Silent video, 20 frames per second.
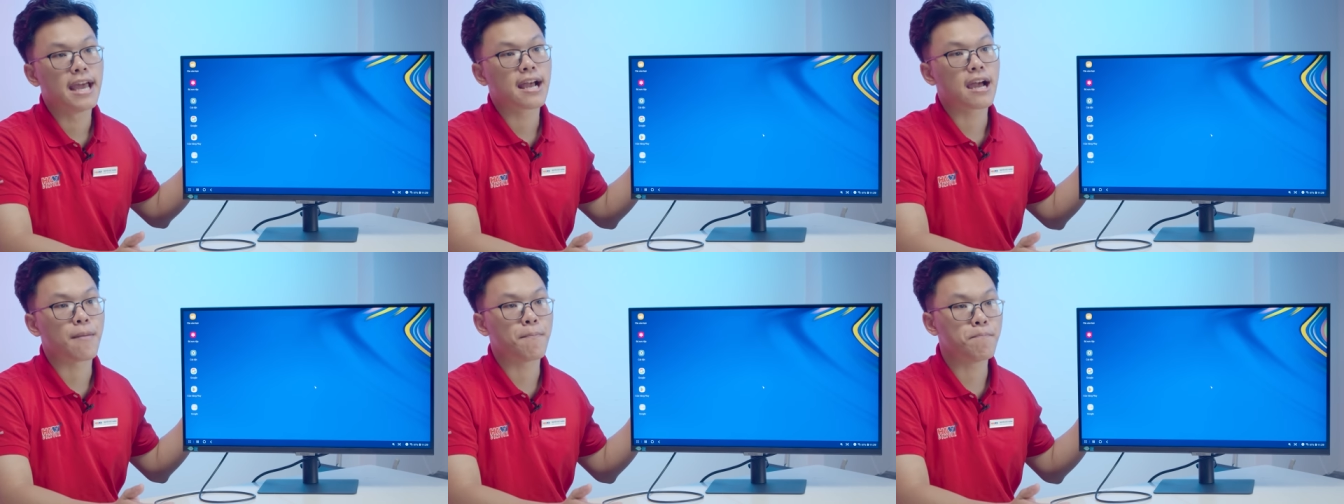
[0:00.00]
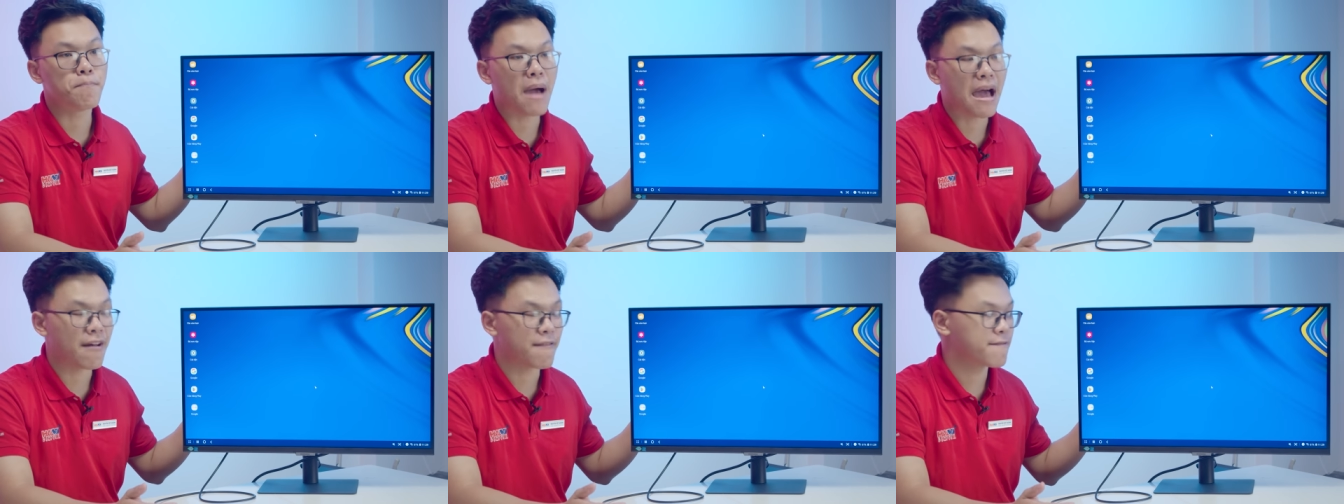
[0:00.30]

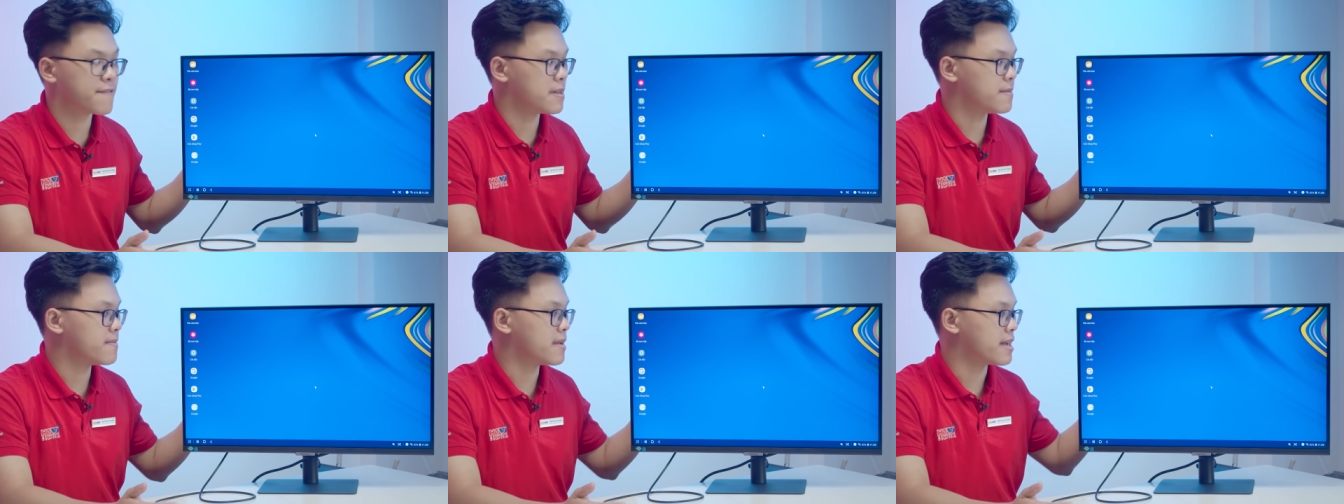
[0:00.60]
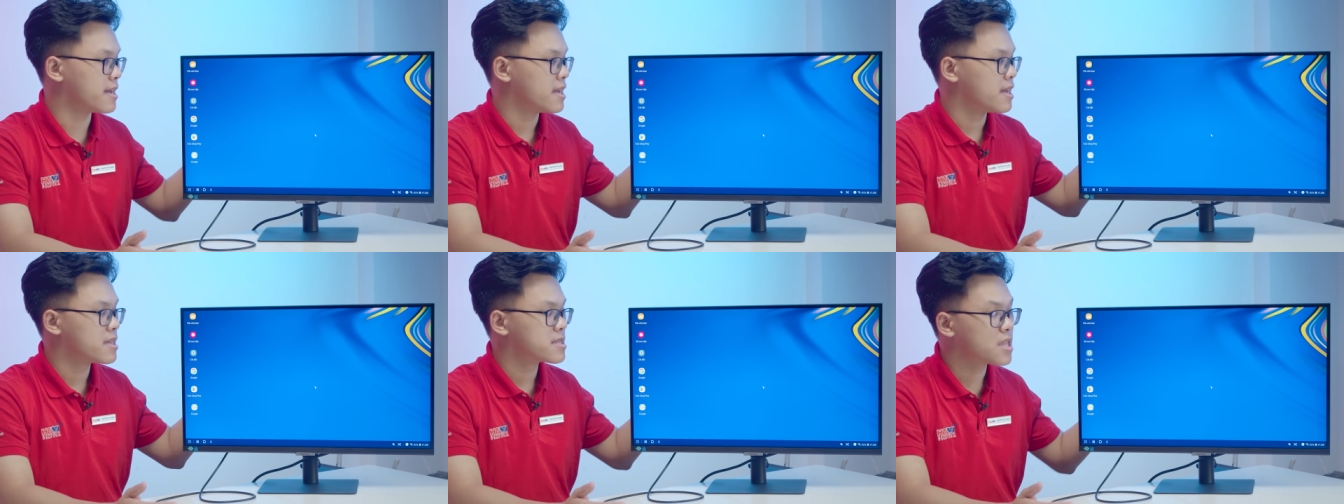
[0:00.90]
cắm bàn phím
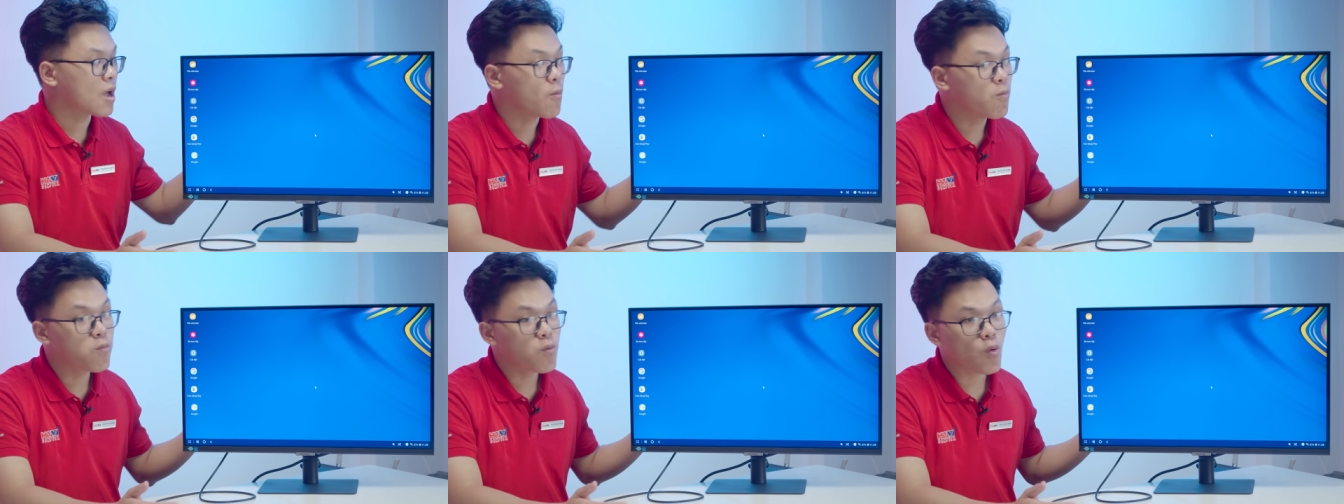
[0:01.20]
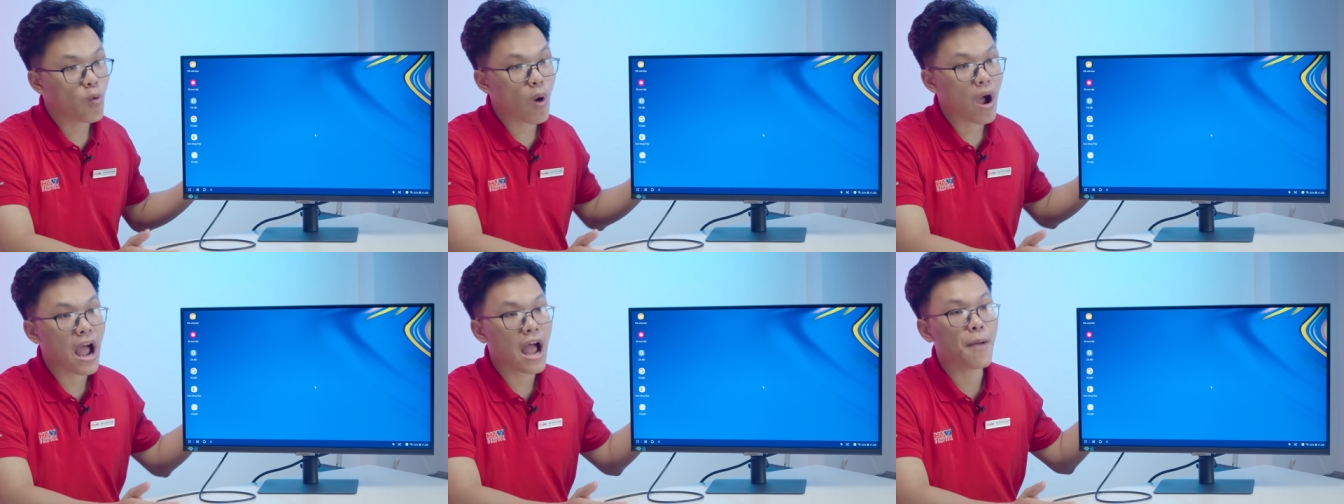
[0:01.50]
này thông
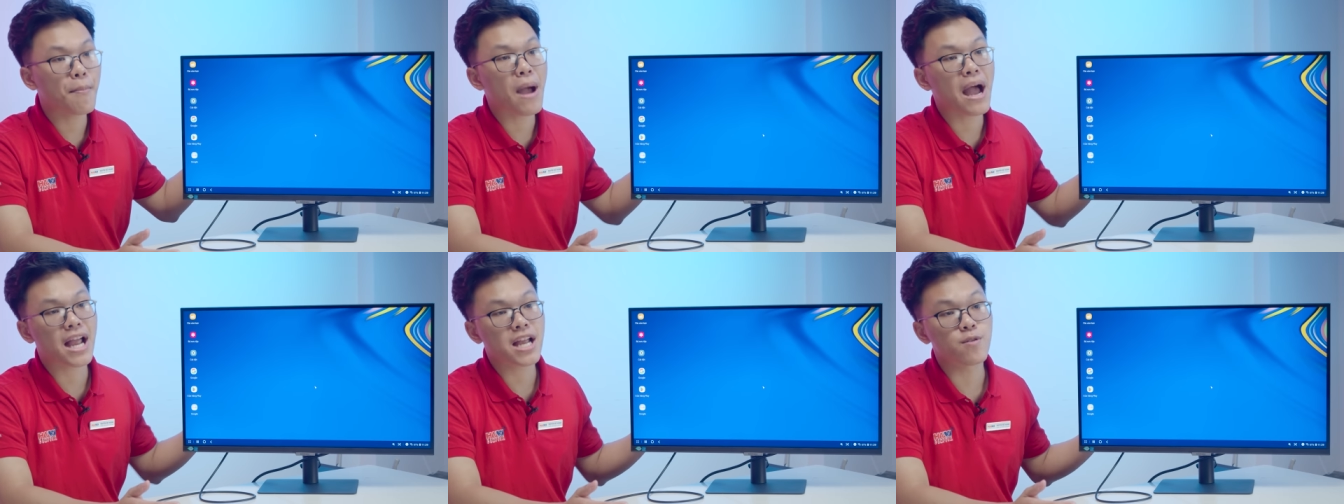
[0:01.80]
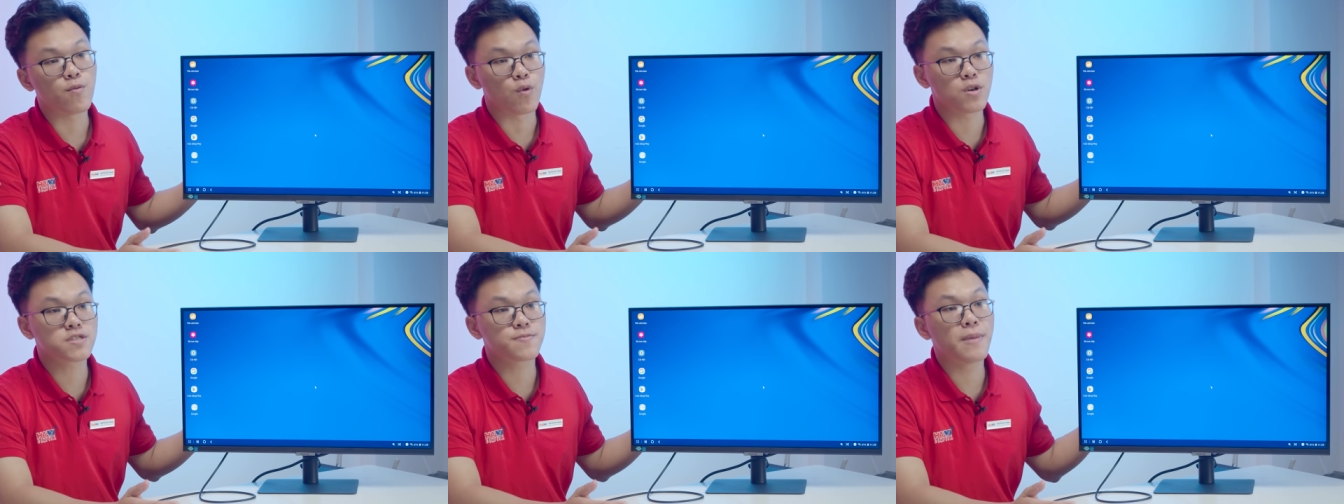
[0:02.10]
qua ba cái
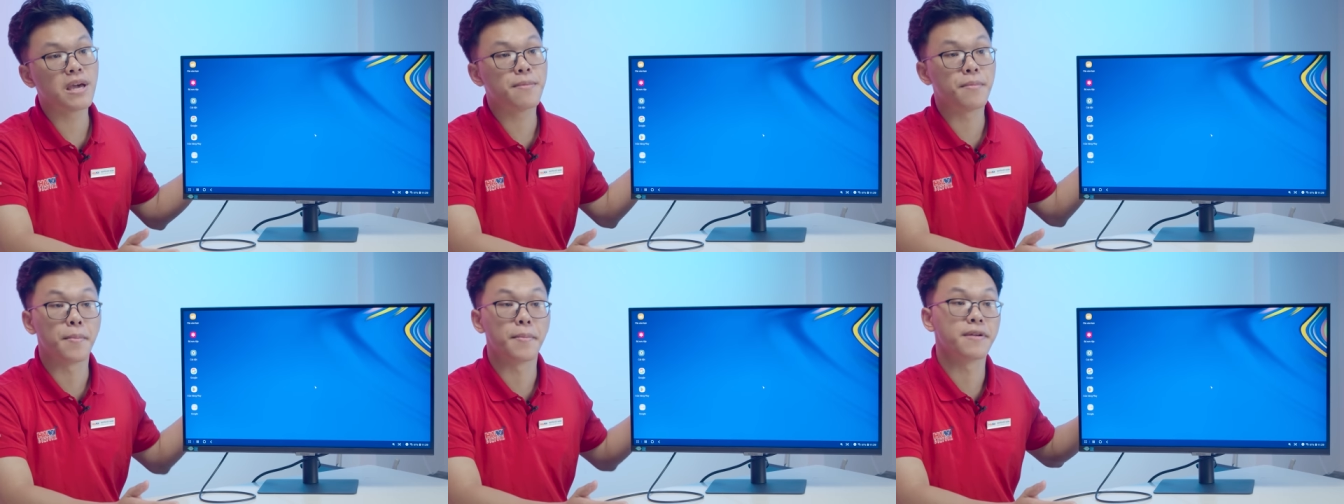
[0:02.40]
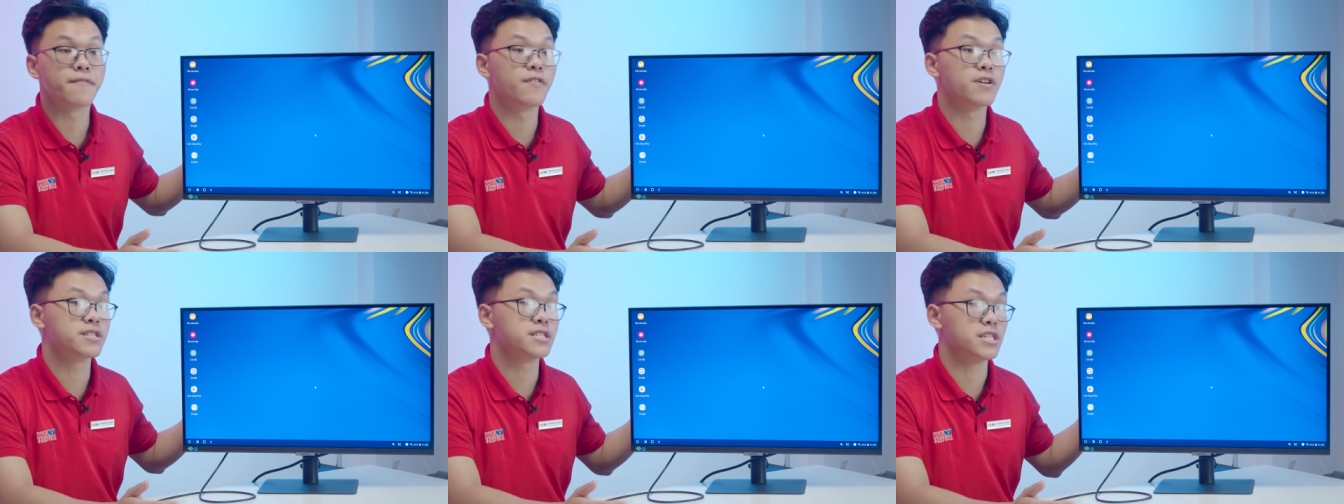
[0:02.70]
cổng u ét bê mà
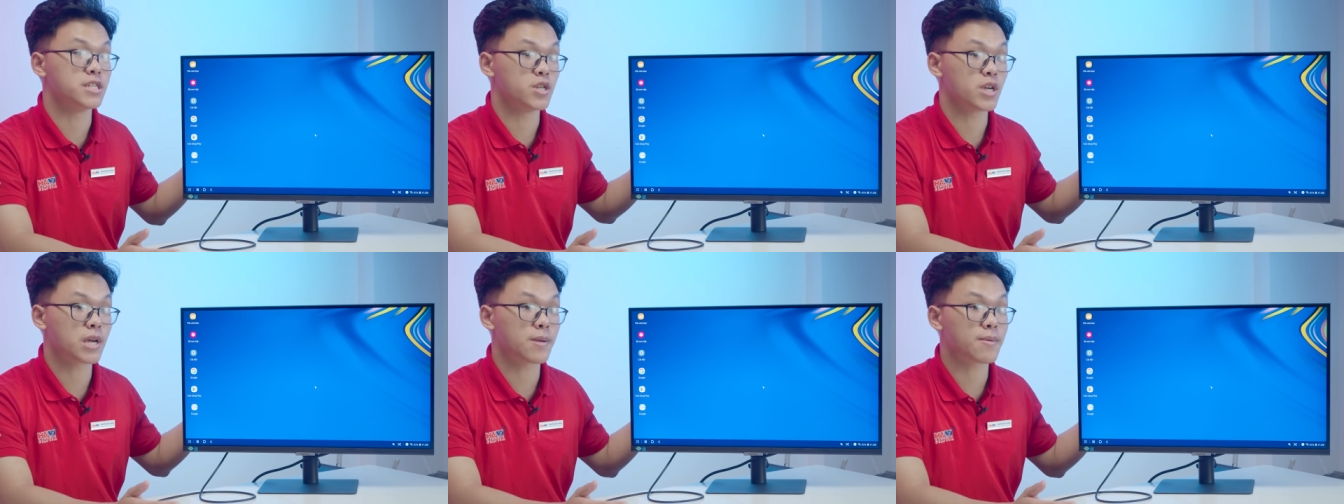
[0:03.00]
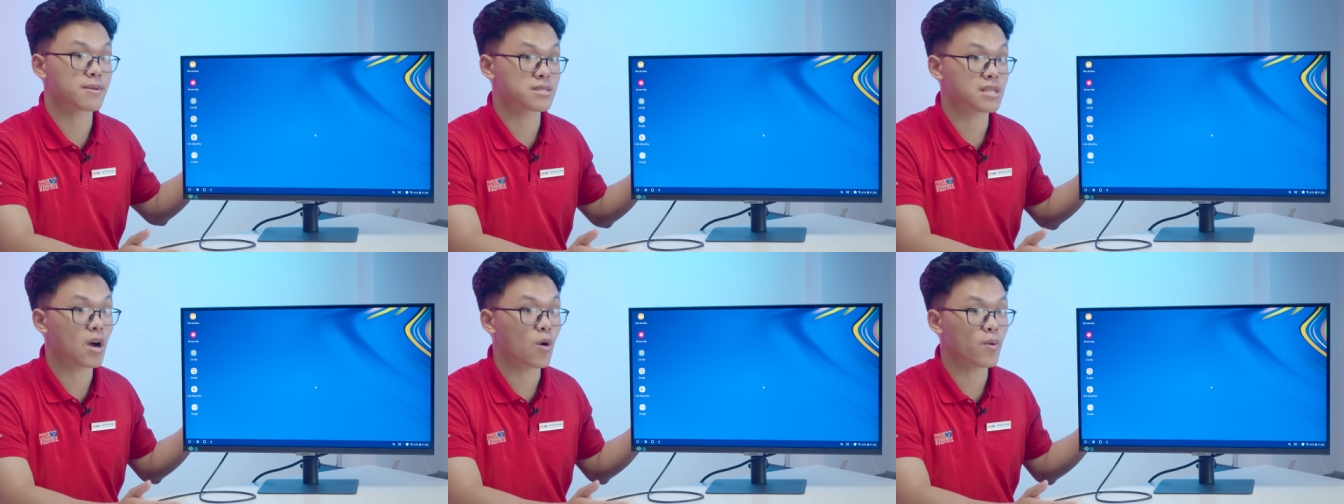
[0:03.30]
mình vừa chỉ cho anh em
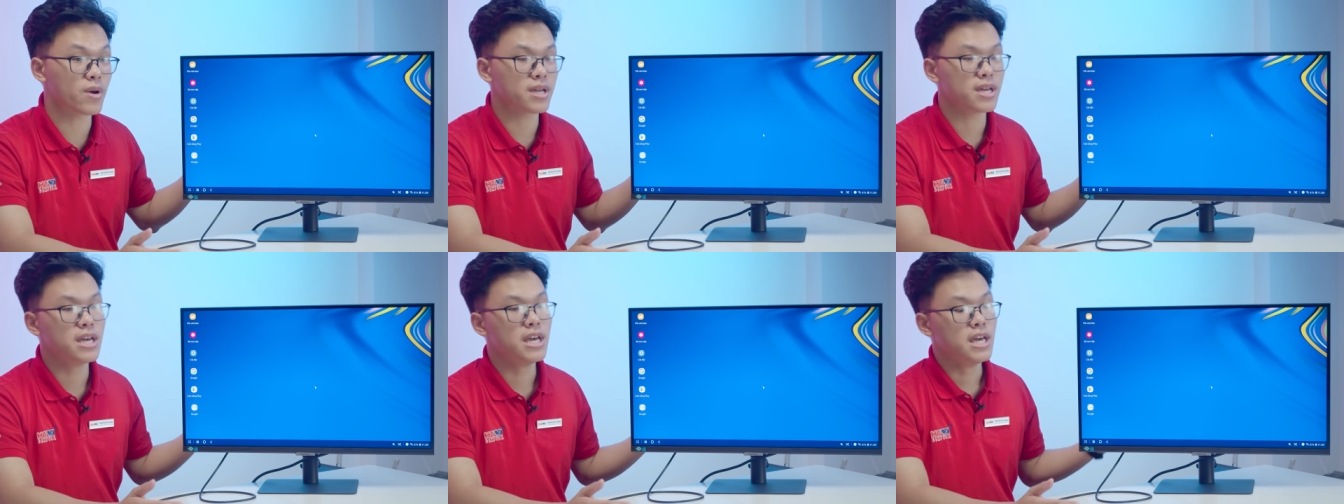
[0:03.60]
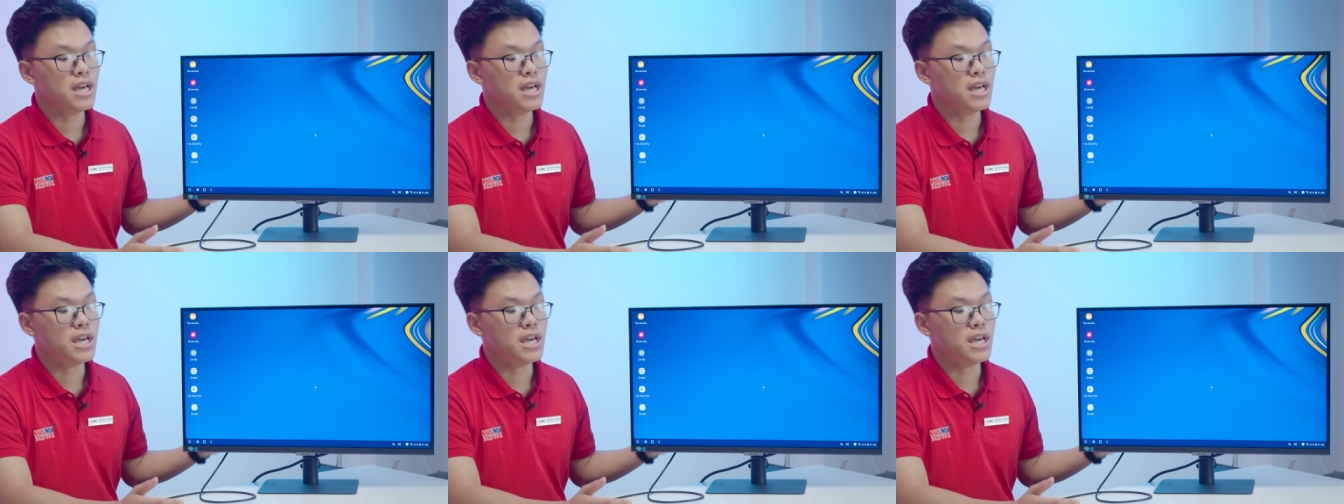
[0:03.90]
đằng sau ấy,